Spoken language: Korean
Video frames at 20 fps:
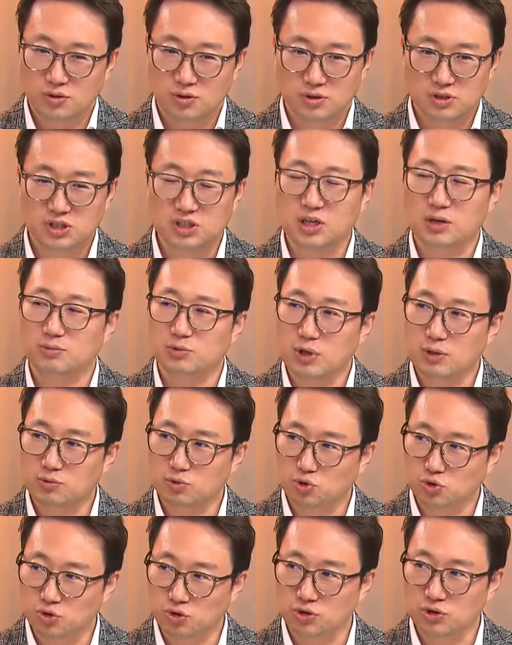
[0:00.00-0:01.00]
이자 부담이
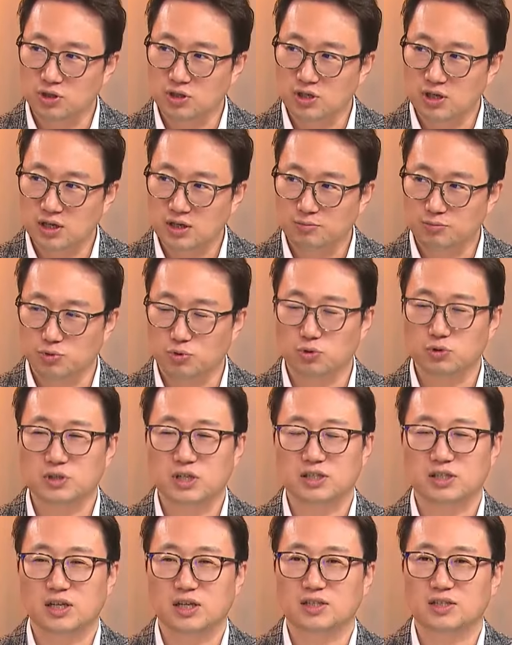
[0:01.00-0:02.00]
줄어드니까
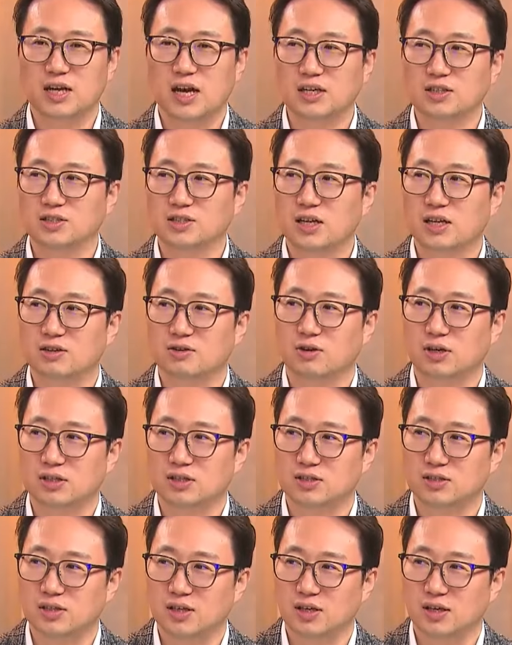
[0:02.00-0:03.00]
부동산 시장이 상승할 것
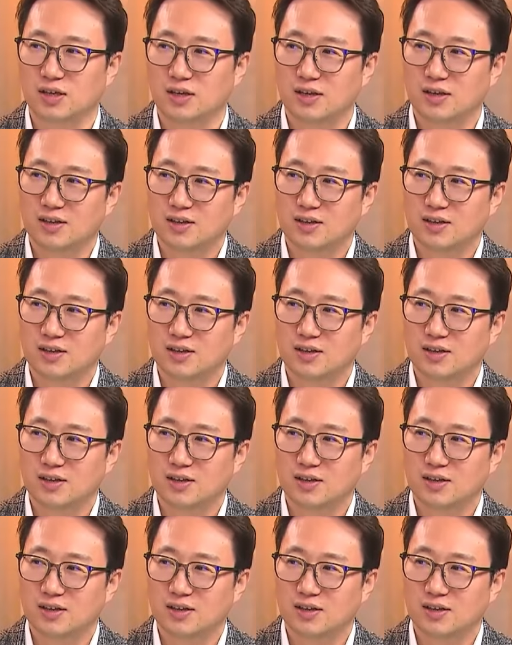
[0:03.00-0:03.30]
같은데